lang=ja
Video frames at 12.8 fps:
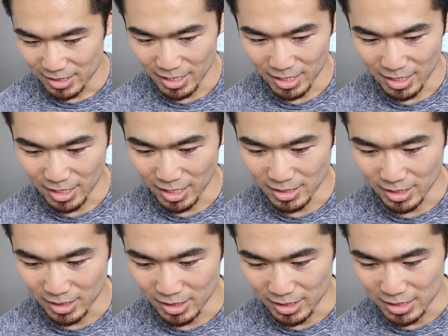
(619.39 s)
いや、
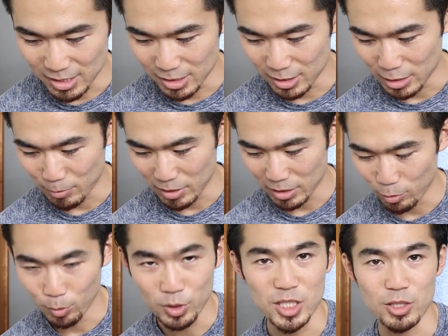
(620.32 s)
朝に引き続きま
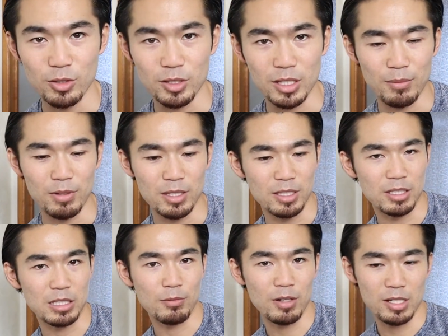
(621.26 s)
たお餅を食べて
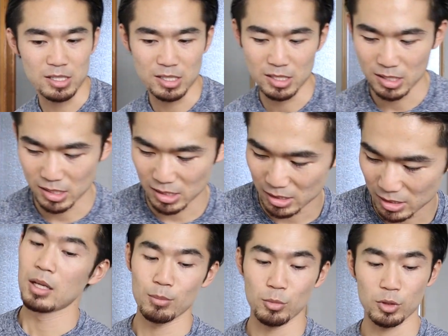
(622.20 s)
いきます。
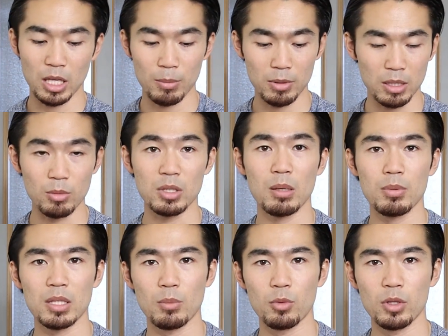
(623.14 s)
もう食べても食
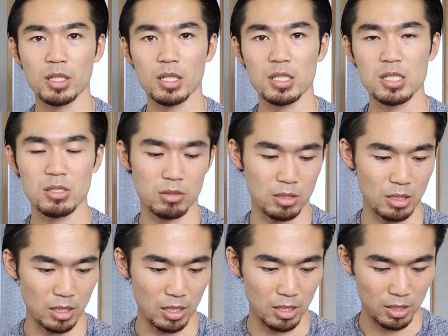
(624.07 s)
べてもお腹がすくん
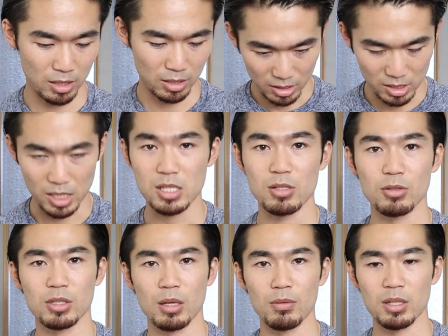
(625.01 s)
で、早
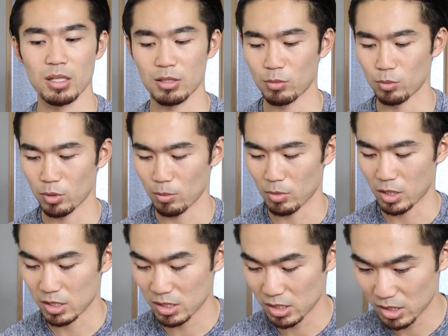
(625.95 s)
速食べたいと思い
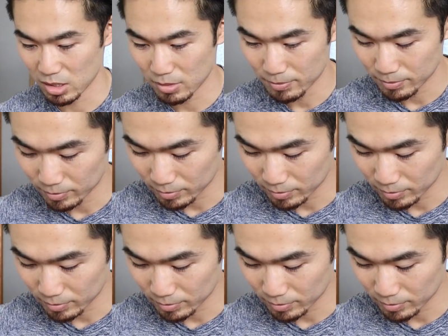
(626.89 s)
ます。